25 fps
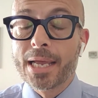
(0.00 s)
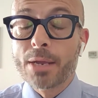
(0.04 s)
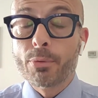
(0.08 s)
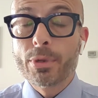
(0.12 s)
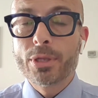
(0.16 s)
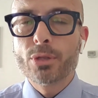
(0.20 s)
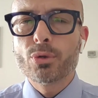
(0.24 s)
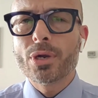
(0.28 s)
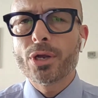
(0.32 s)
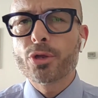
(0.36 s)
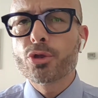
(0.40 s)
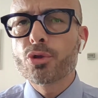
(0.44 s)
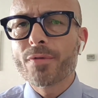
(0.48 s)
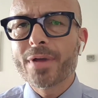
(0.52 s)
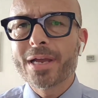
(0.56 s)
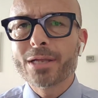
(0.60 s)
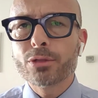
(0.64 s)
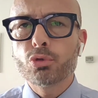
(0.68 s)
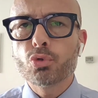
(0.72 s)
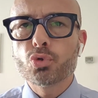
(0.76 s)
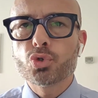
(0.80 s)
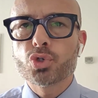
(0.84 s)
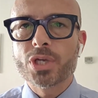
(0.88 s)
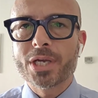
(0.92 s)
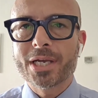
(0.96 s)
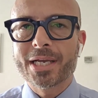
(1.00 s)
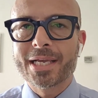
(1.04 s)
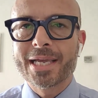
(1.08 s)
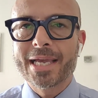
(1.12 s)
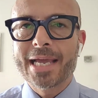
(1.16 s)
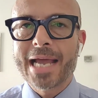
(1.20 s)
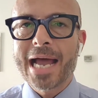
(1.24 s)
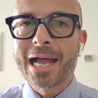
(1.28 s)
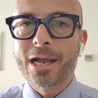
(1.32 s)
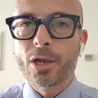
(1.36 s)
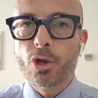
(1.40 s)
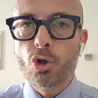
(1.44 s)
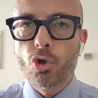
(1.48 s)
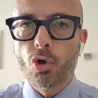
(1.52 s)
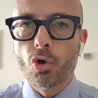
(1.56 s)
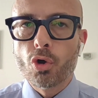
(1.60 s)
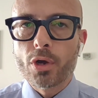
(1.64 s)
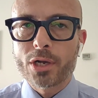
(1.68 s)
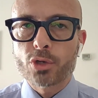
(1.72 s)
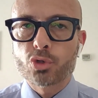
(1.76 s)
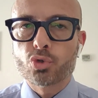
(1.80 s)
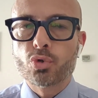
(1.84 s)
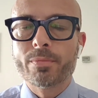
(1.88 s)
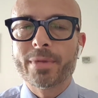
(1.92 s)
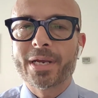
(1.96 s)
Quindi una Juventus che
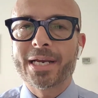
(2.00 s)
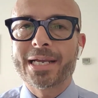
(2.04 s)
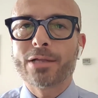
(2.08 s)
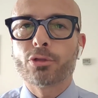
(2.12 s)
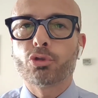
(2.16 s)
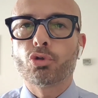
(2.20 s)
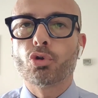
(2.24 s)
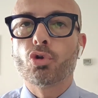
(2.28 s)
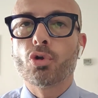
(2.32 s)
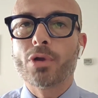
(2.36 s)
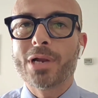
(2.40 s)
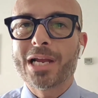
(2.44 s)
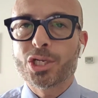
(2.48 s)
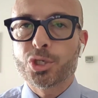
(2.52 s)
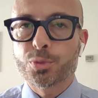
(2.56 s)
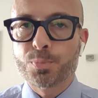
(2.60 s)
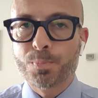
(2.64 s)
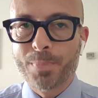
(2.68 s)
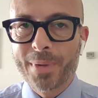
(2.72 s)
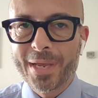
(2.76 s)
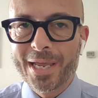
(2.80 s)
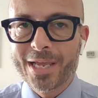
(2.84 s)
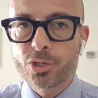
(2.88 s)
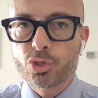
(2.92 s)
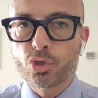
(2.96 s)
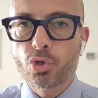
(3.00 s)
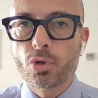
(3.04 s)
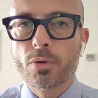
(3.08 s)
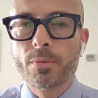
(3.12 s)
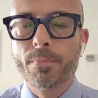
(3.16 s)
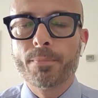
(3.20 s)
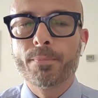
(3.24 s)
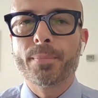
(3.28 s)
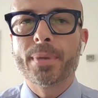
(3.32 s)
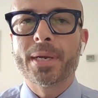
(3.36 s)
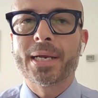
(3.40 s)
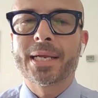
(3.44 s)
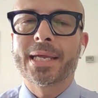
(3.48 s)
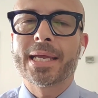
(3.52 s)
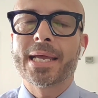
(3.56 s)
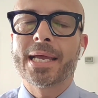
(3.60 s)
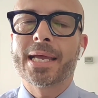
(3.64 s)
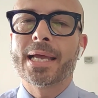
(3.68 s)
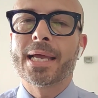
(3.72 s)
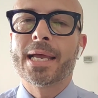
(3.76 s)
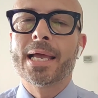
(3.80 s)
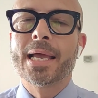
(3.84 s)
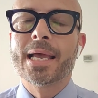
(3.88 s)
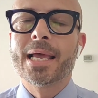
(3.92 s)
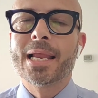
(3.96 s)
ancora sul mercato non ha speso
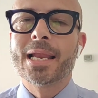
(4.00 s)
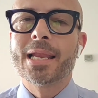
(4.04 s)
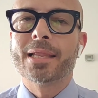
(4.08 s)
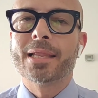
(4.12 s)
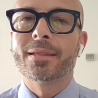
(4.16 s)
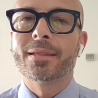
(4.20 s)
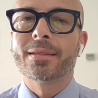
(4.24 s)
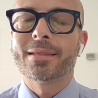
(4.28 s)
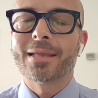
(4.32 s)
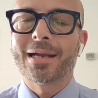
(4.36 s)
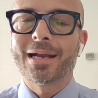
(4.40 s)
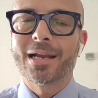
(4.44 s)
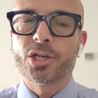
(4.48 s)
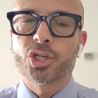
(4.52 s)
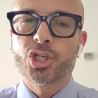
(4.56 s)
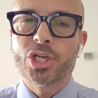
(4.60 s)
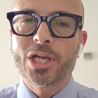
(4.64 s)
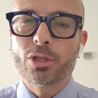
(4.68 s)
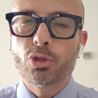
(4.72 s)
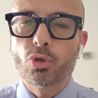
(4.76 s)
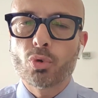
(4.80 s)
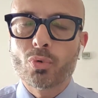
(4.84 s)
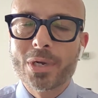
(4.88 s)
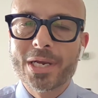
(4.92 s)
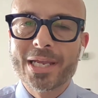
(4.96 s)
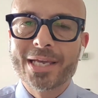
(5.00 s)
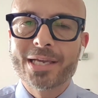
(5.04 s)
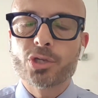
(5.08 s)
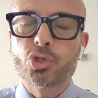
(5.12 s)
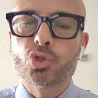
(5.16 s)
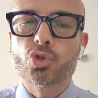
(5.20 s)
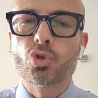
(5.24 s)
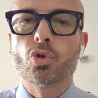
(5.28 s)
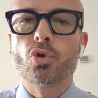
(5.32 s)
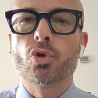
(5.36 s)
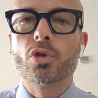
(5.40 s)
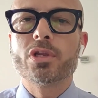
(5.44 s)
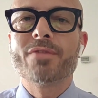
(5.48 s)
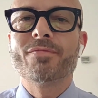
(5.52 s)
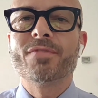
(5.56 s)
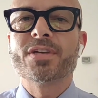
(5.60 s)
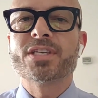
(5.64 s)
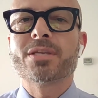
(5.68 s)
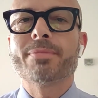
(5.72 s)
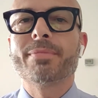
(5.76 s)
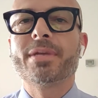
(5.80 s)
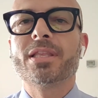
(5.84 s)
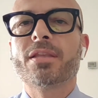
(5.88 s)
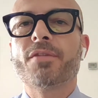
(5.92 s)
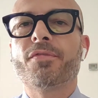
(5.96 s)
perché tralasciando quelli che sono gli
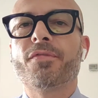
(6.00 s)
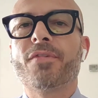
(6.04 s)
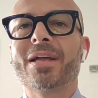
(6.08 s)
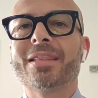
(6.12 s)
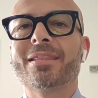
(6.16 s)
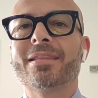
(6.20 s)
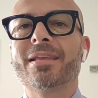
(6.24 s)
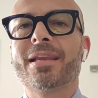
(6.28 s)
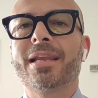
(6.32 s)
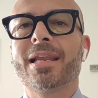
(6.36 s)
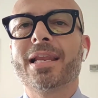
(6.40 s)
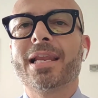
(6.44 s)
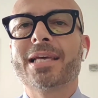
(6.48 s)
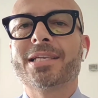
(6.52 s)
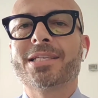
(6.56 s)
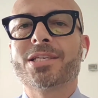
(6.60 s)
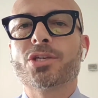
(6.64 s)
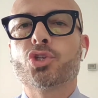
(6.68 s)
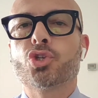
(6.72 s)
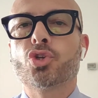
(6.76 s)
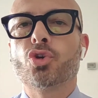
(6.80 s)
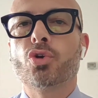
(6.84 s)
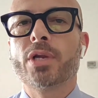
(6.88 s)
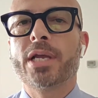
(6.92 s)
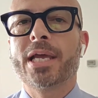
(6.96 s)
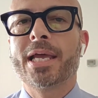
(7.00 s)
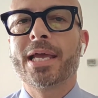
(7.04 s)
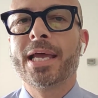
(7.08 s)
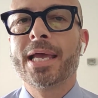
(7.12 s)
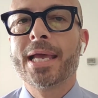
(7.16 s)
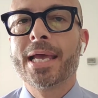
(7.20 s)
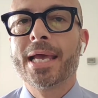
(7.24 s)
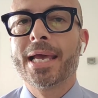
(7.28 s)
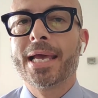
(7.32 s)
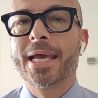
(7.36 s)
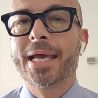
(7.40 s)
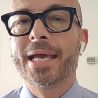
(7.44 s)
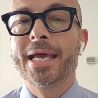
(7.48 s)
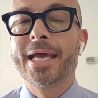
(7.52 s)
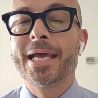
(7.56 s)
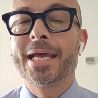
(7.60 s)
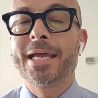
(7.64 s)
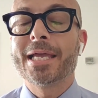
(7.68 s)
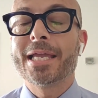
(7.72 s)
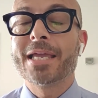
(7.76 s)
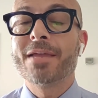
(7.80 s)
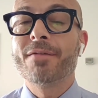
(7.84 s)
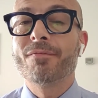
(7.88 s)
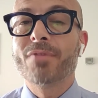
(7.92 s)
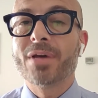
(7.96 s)
investimenti fatti nella sessione
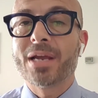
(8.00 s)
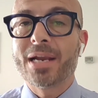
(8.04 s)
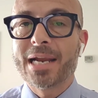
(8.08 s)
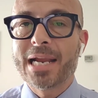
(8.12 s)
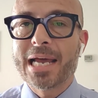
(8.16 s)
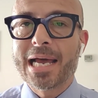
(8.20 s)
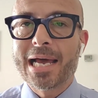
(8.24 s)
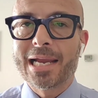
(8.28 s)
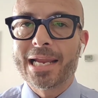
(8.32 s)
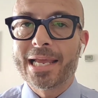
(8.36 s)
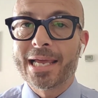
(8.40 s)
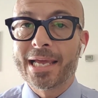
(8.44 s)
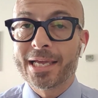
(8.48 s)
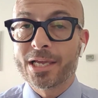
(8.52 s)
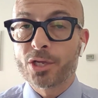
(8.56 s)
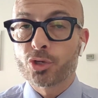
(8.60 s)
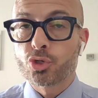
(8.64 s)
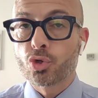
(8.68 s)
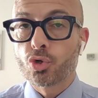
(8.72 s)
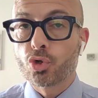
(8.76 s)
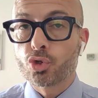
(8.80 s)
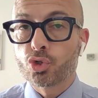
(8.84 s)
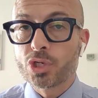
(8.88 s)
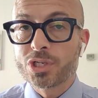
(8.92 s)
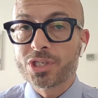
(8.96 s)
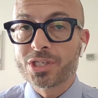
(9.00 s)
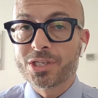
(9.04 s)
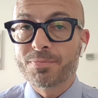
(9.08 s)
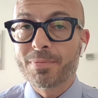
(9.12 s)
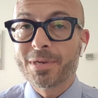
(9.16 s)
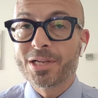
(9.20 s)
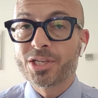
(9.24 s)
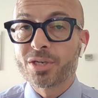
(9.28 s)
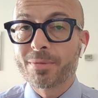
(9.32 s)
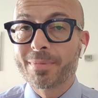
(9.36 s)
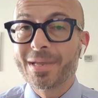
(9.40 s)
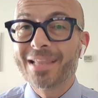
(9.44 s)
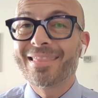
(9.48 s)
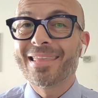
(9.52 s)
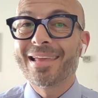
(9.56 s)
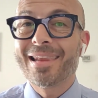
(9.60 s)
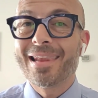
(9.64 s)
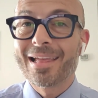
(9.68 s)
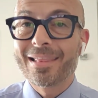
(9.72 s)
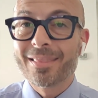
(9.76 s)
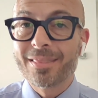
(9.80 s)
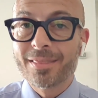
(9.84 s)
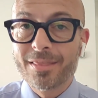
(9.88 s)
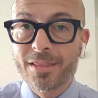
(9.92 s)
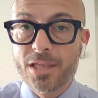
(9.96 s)
eh, invernale, che sono semplicemente
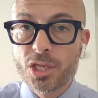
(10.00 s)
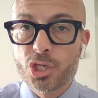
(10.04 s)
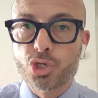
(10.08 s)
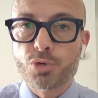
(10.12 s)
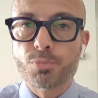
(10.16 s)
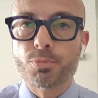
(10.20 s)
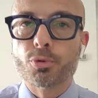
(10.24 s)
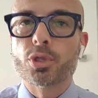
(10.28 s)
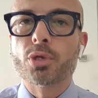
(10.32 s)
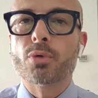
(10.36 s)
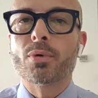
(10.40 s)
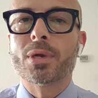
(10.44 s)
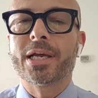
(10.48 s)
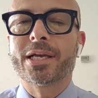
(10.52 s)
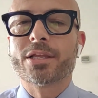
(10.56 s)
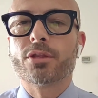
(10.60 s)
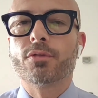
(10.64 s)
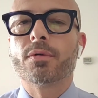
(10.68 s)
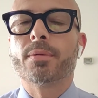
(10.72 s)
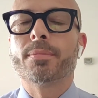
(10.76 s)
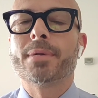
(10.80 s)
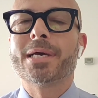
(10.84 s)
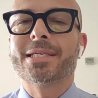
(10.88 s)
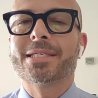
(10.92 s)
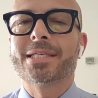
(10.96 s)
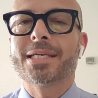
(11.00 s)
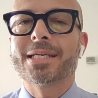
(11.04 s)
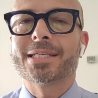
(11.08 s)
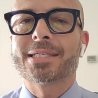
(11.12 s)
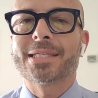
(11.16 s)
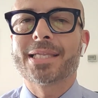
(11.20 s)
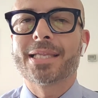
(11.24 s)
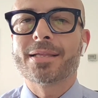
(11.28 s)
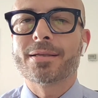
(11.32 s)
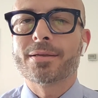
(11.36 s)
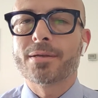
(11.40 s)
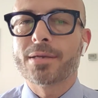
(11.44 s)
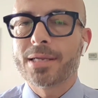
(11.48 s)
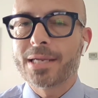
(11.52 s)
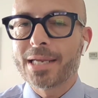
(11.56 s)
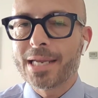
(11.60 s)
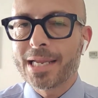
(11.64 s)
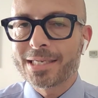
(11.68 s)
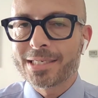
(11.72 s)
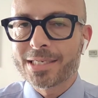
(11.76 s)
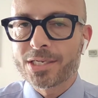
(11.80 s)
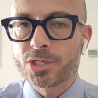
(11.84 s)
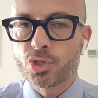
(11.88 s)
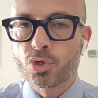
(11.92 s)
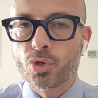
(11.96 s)
l'anticipo di quella che dovrebbe essere eh,
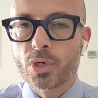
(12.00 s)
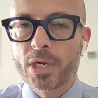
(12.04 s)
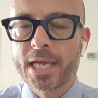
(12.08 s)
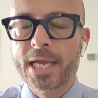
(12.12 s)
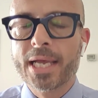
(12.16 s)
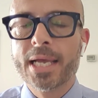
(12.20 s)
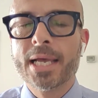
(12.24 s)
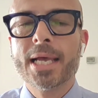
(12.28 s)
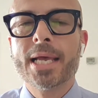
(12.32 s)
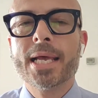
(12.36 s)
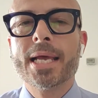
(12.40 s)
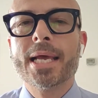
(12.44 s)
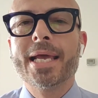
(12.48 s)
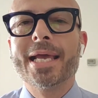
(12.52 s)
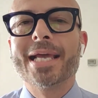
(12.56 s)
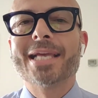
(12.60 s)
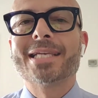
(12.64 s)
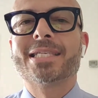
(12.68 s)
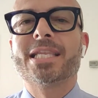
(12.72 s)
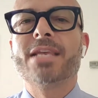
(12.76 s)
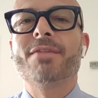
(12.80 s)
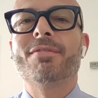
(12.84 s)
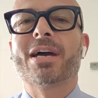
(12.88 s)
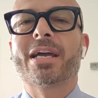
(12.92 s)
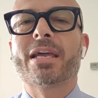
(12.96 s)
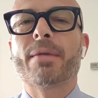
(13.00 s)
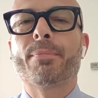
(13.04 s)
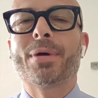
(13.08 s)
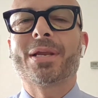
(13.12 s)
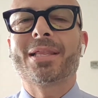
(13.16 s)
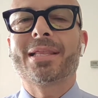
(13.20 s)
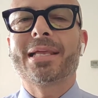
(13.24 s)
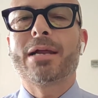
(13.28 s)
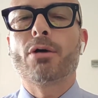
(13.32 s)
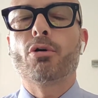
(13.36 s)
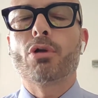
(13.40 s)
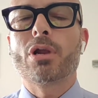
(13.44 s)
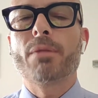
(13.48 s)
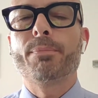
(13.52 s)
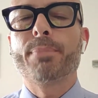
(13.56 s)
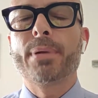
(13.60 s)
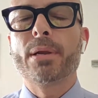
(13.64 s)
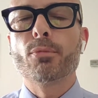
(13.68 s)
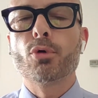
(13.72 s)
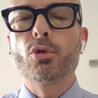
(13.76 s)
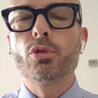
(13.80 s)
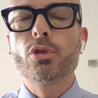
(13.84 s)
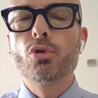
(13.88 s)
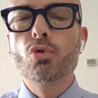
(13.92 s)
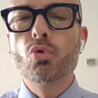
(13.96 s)
la sessione estiva che partirà ora il
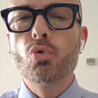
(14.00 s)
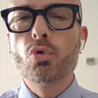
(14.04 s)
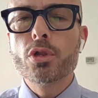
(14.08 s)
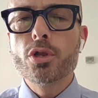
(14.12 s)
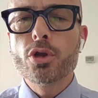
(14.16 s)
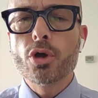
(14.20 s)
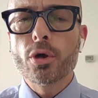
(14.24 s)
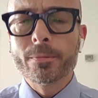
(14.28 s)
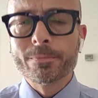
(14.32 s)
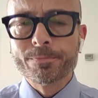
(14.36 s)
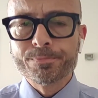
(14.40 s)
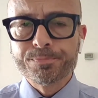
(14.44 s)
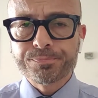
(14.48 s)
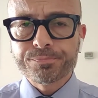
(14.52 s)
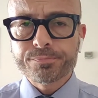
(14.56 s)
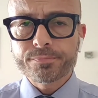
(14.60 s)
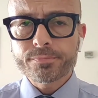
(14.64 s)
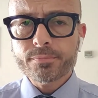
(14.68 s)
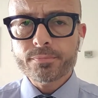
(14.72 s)
primo di luglio,